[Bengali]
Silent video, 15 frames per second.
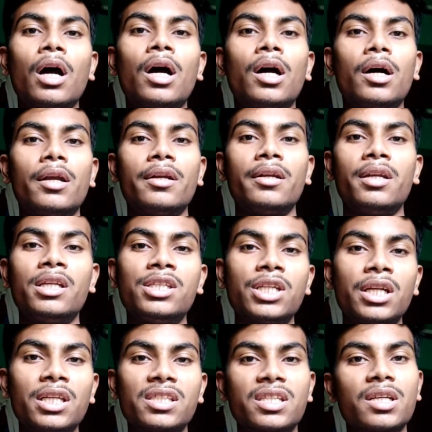আর নিচে
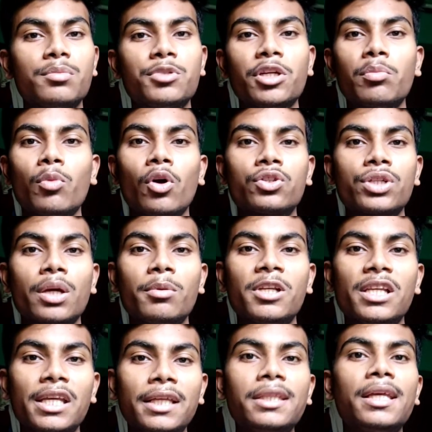ডেসক্রিপশন বক্সে আমি লিঙ্ক